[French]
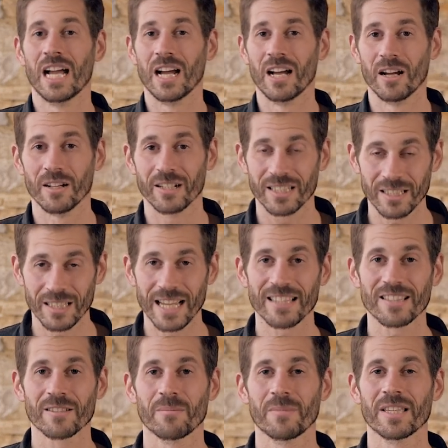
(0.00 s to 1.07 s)
Euh,
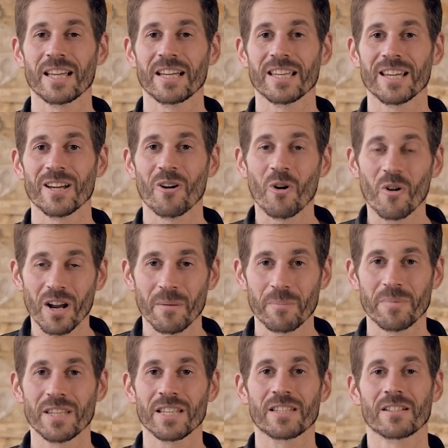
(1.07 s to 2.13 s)
quatre médaillés
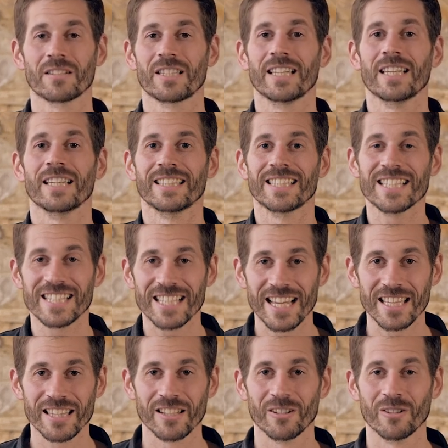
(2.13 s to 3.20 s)
olympiques, des
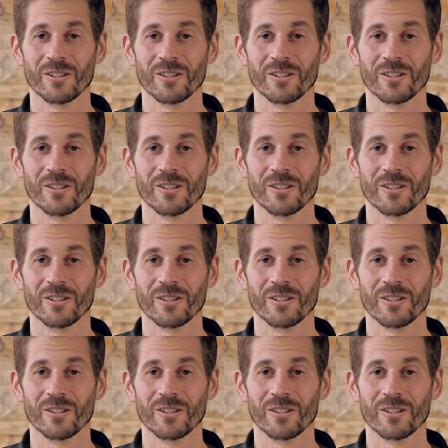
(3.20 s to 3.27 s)
dizaines,